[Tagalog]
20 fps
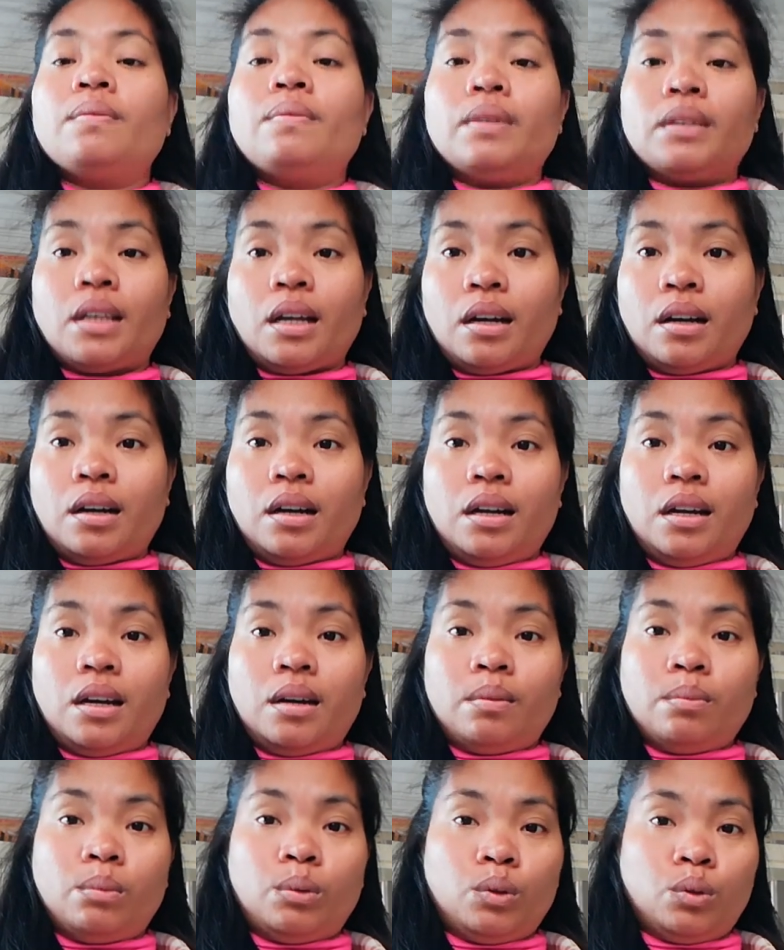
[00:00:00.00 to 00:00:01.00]
Matanggal
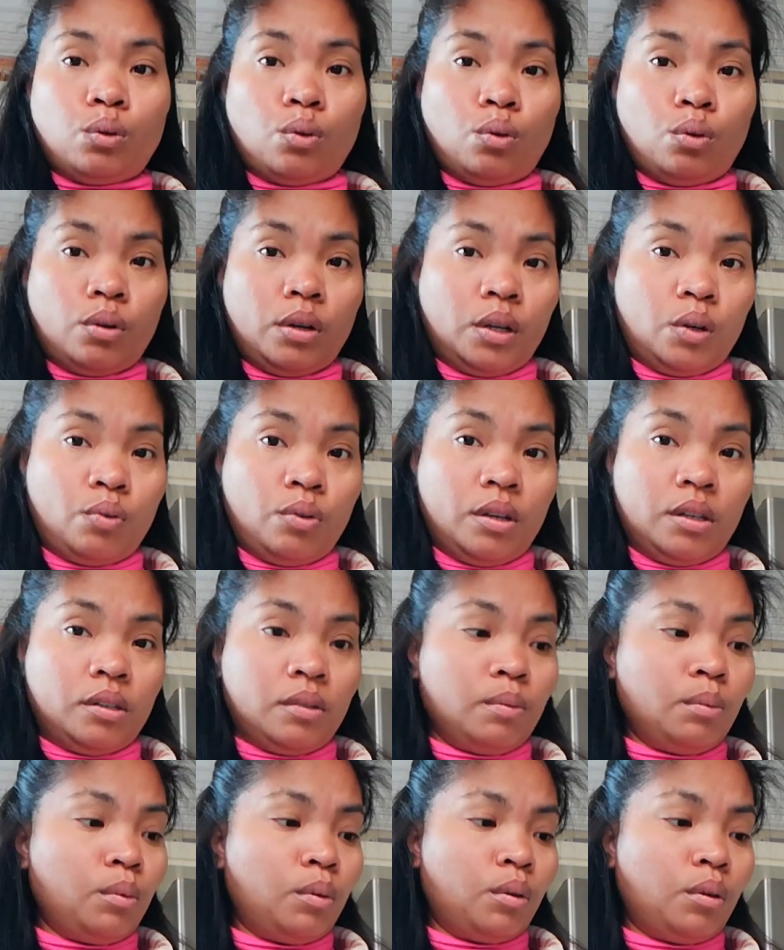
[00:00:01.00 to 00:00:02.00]
ang buto.
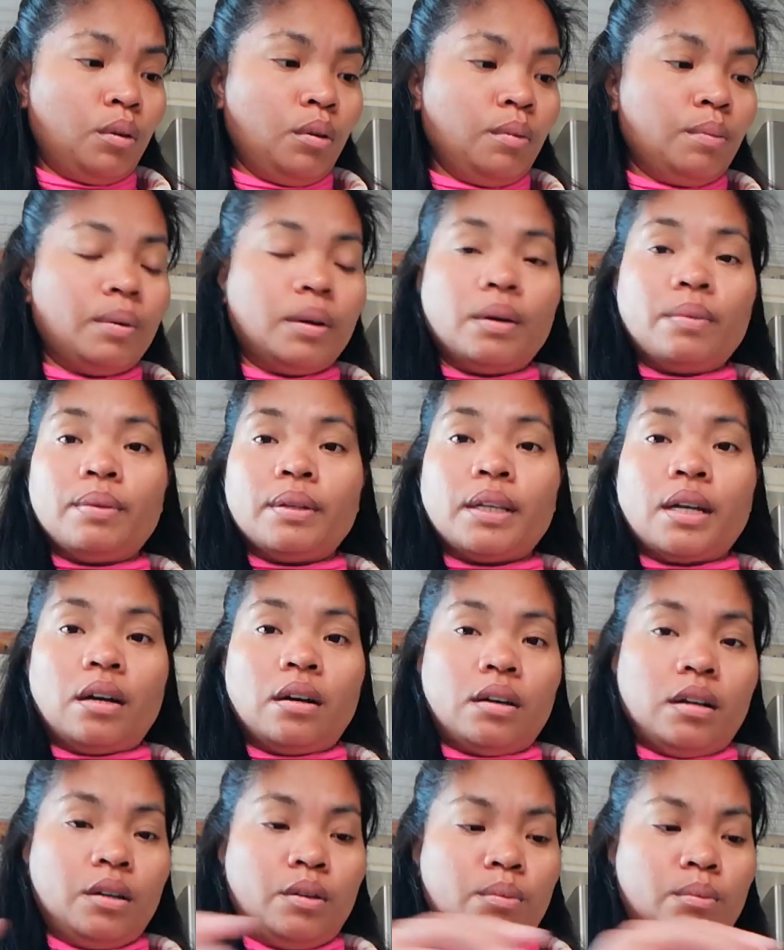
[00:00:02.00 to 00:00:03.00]
I-quiz mo, para
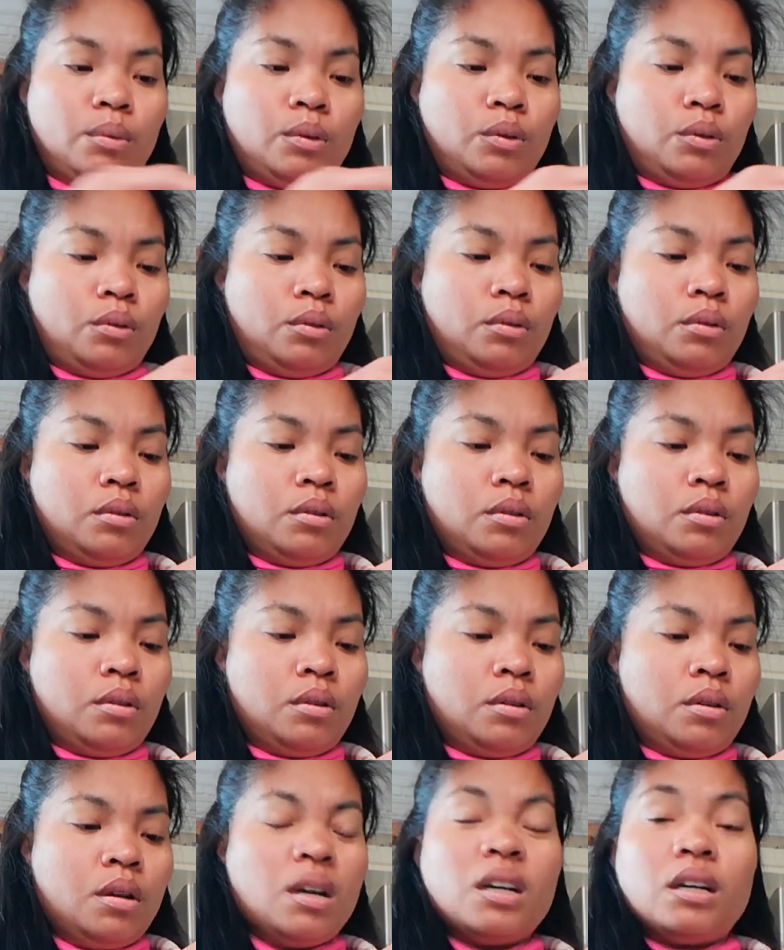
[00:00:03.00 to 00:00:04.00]
matanggal yung buto.
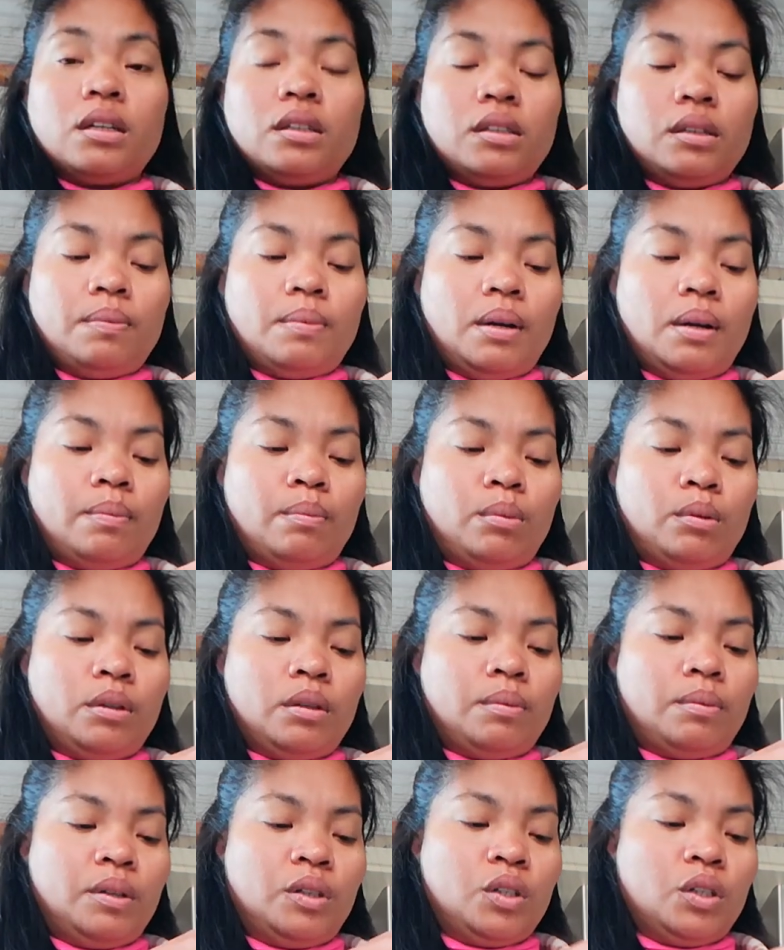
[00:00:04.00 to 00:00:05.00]
Kasi malambot
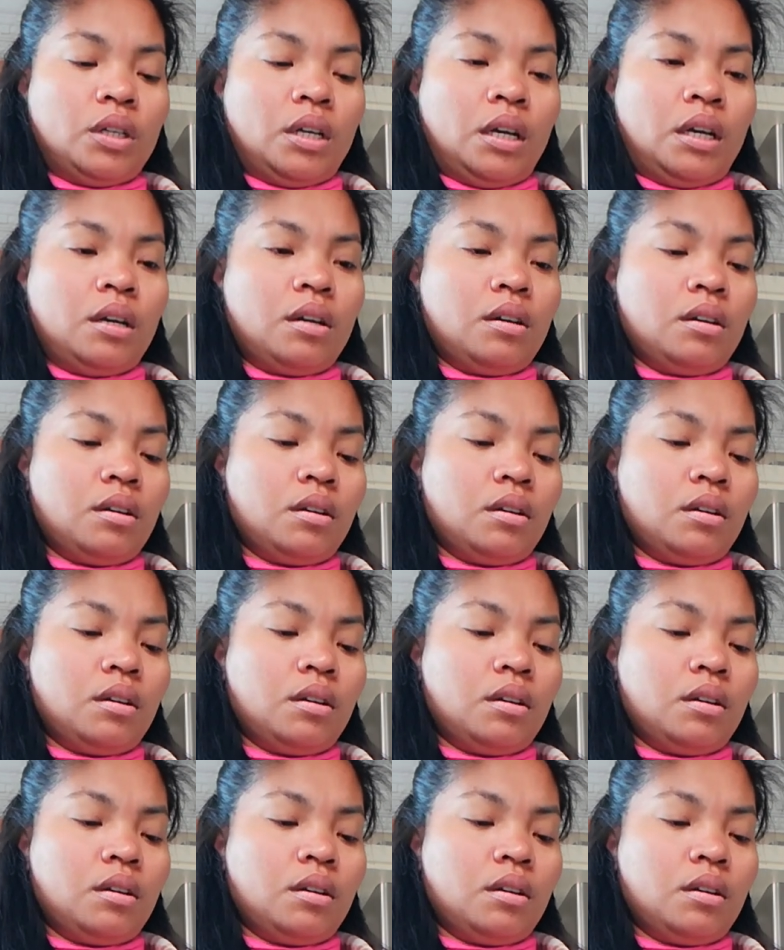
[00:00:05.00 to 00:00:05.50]
naman siya eh.